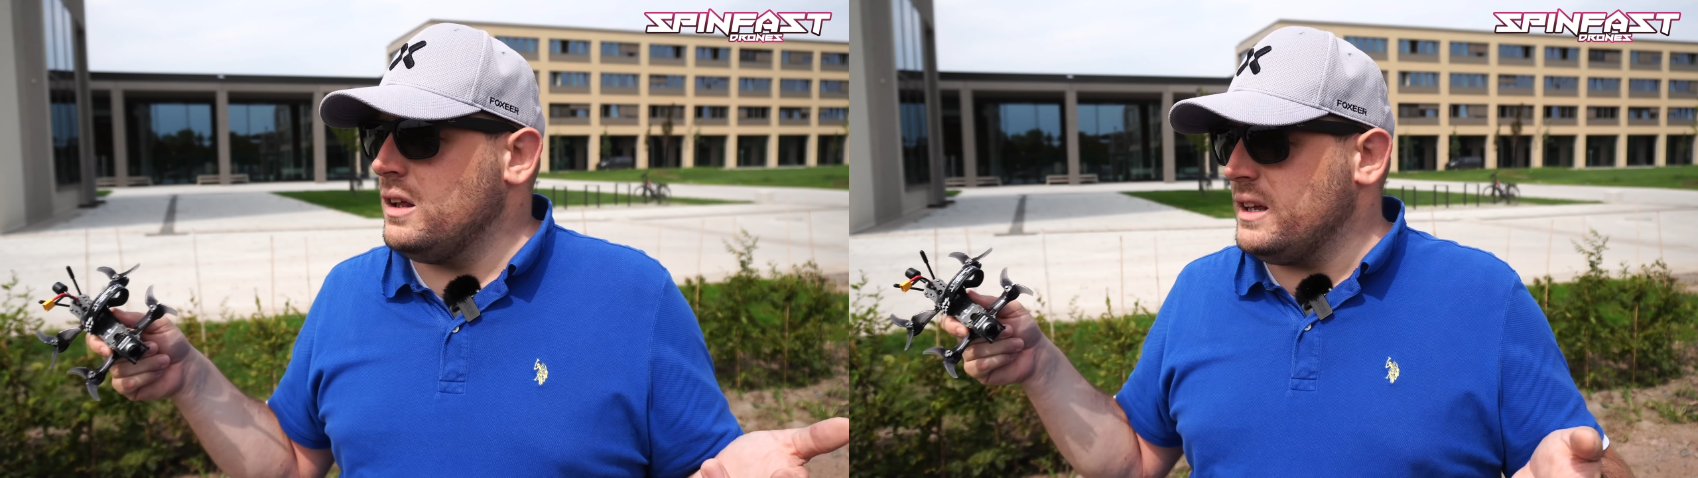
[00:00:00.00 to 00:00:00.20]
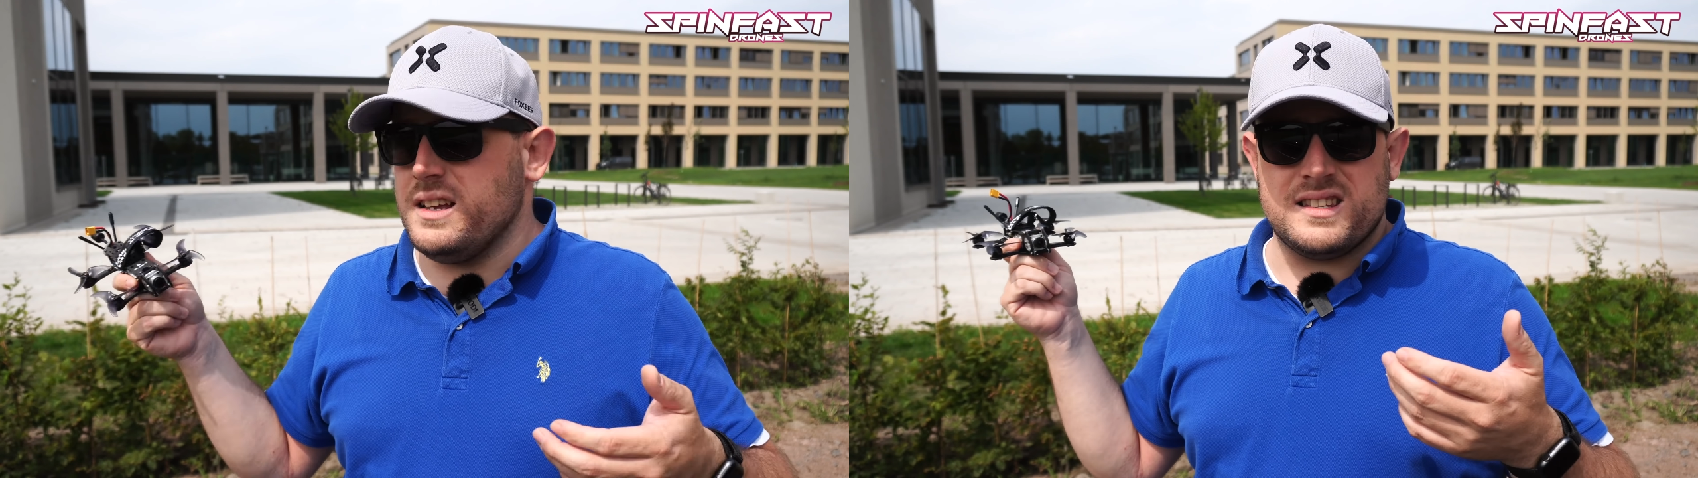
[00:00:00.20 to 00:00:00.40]

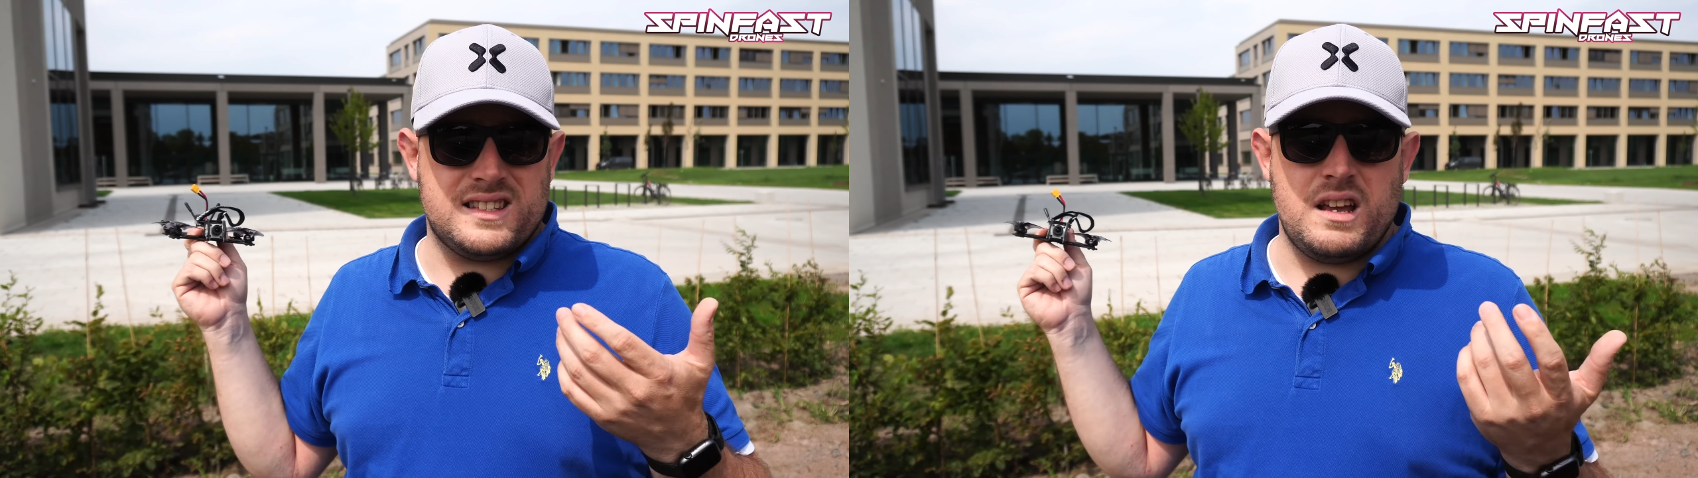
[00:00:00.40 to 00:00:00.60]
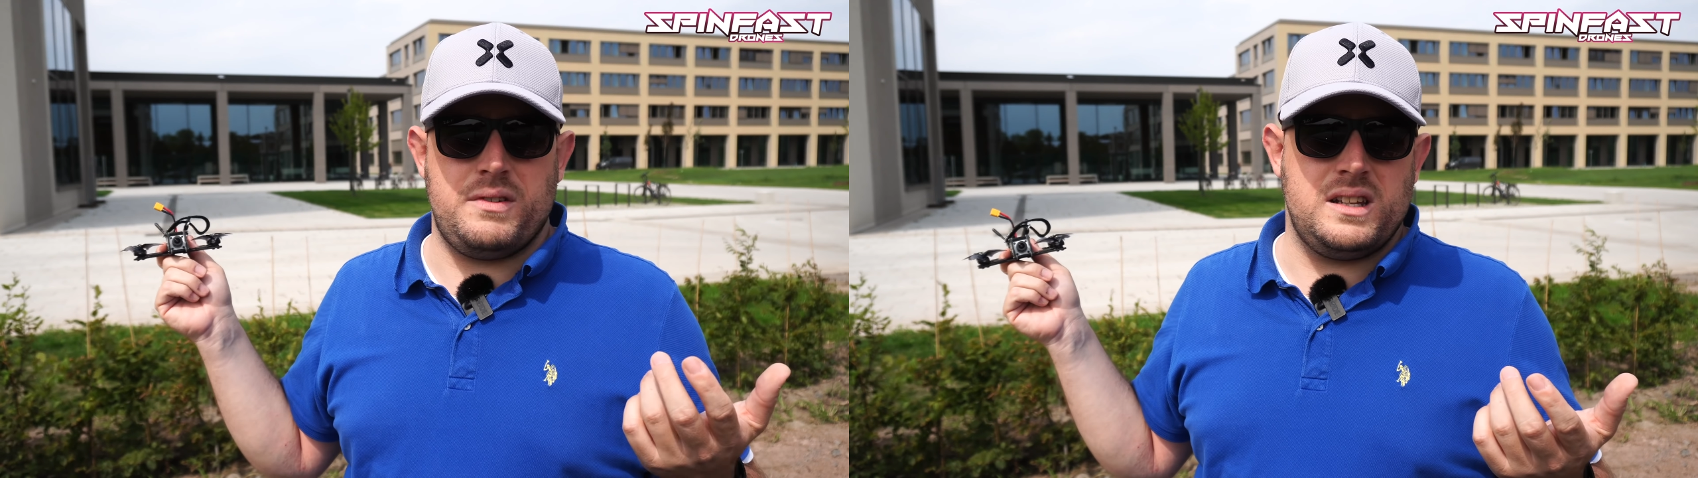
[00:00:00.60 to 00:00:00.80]
Hier ist es
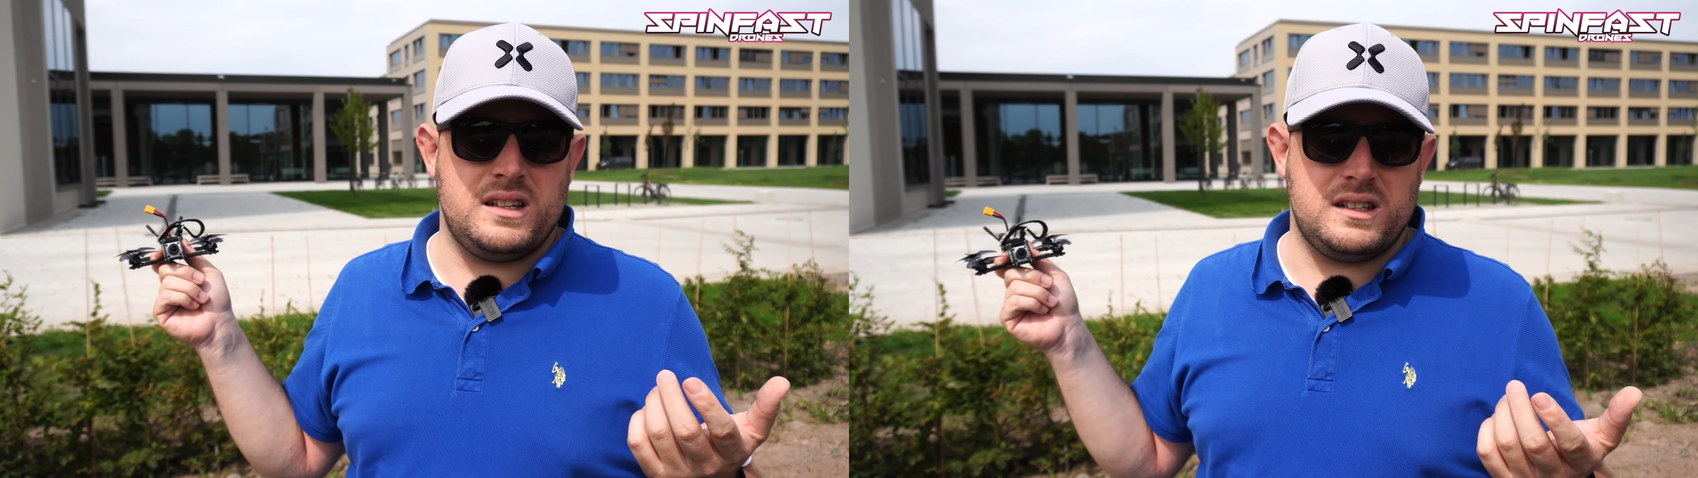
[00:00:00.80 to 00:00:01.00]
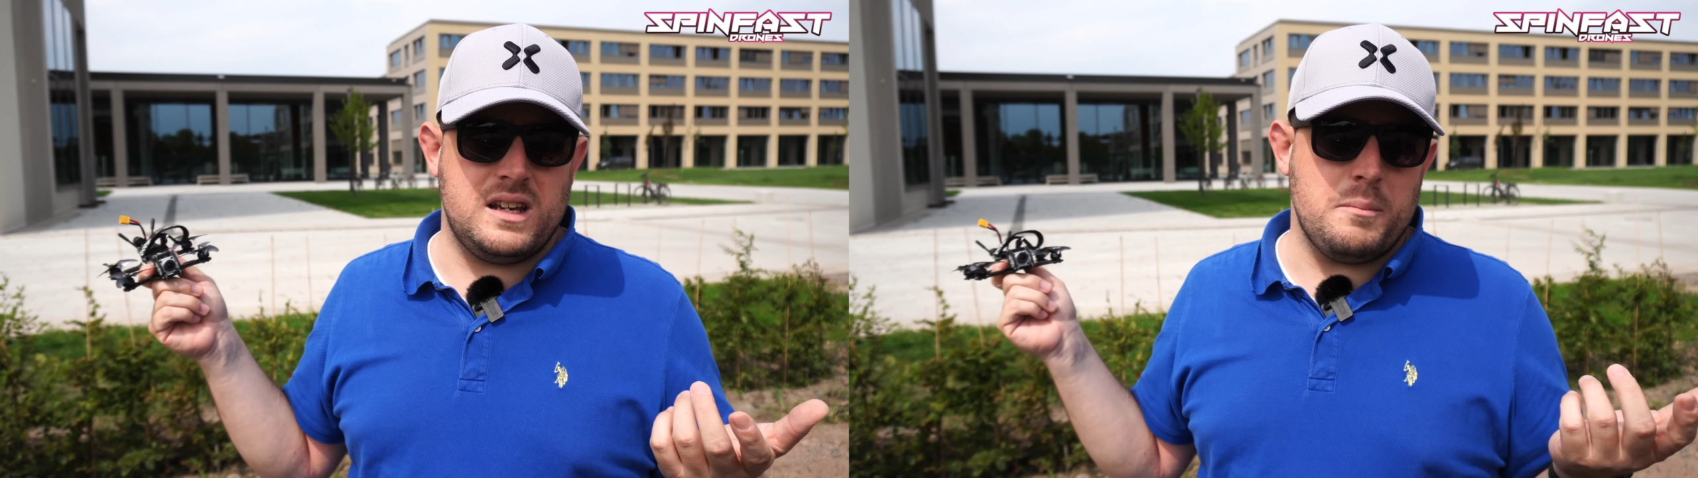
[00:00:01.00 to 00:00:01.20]
sehr
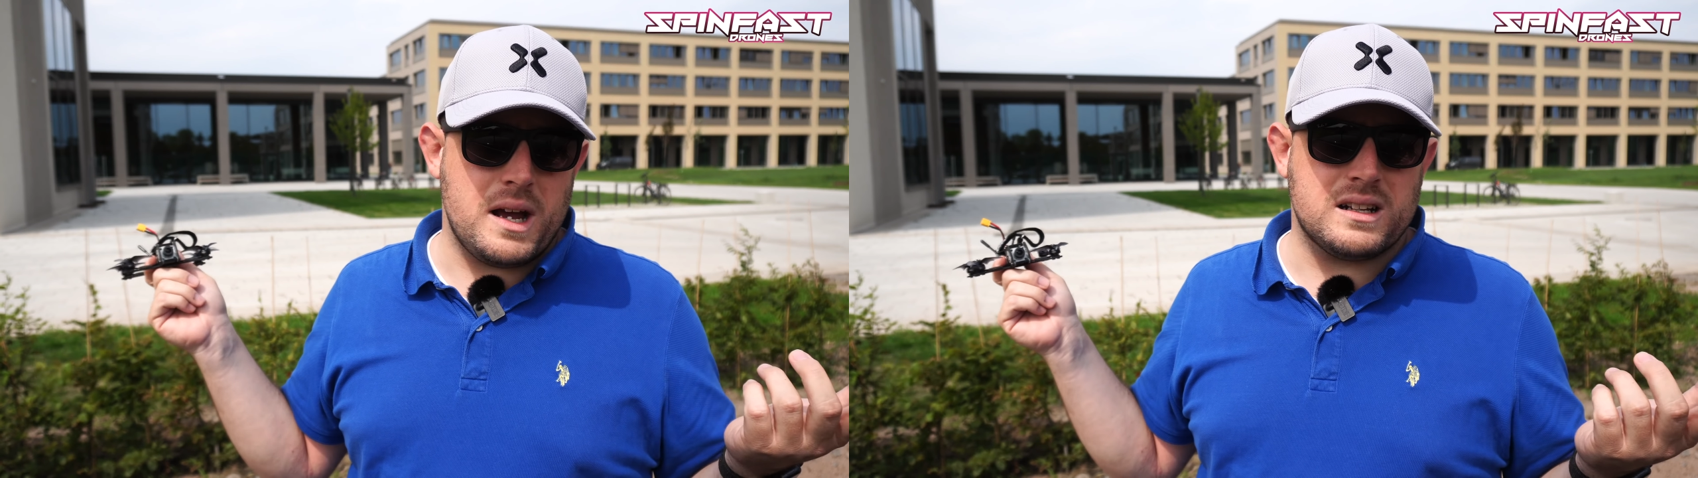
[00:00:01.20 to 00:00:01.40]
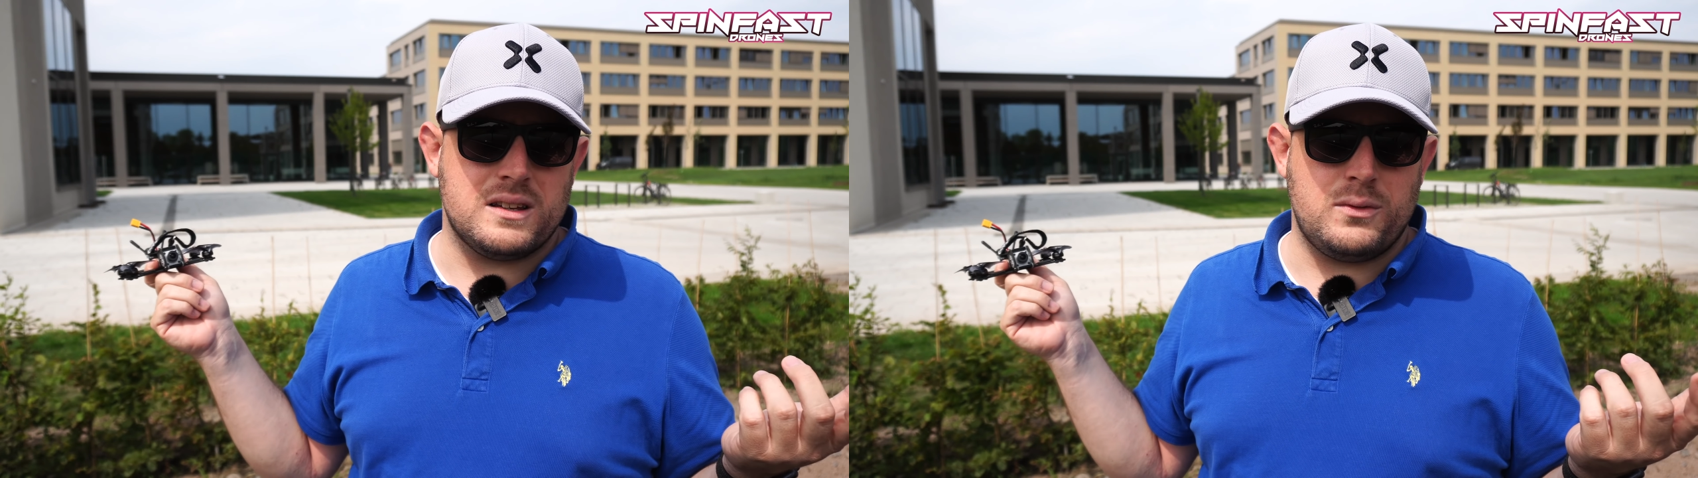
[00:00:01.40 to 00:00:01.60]
windig, ihr
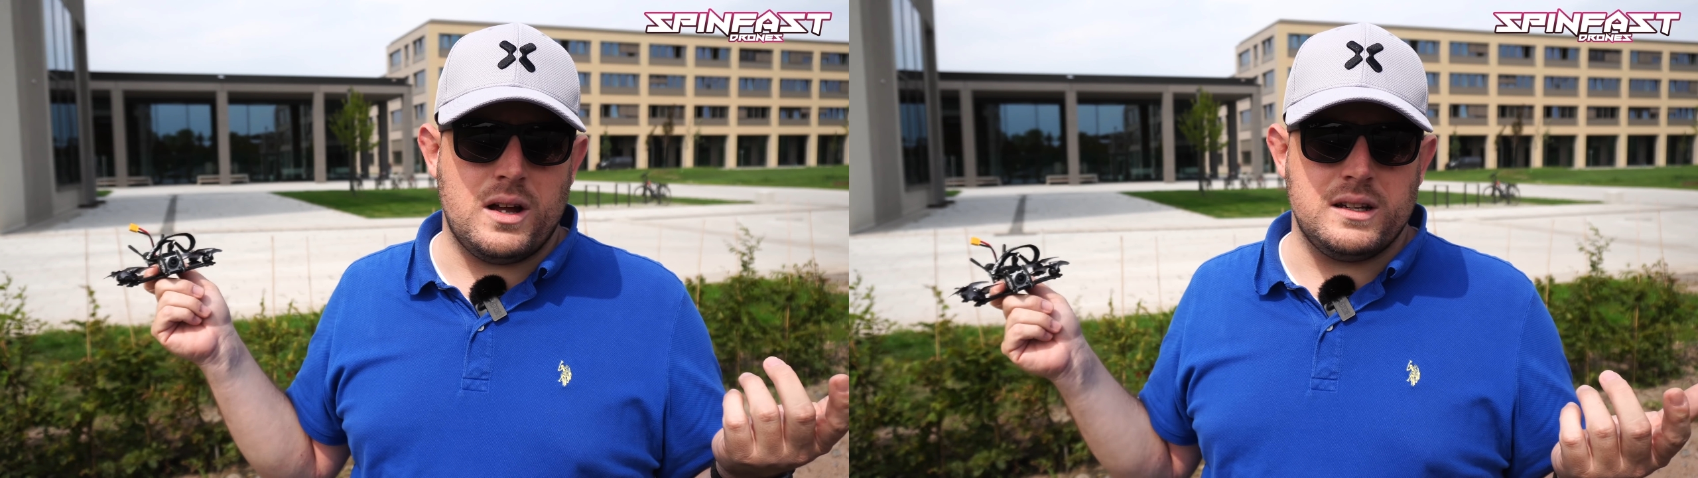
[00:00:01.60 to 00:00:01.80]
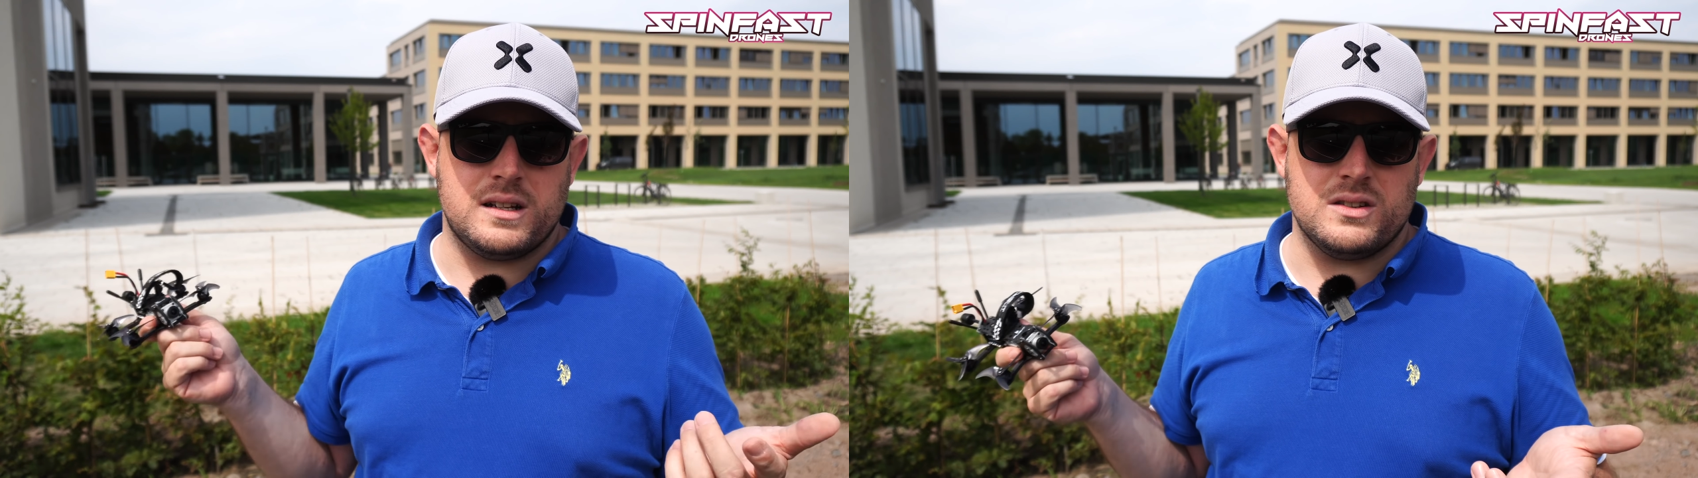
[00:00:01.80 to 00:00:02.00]
merkt das vielleicht.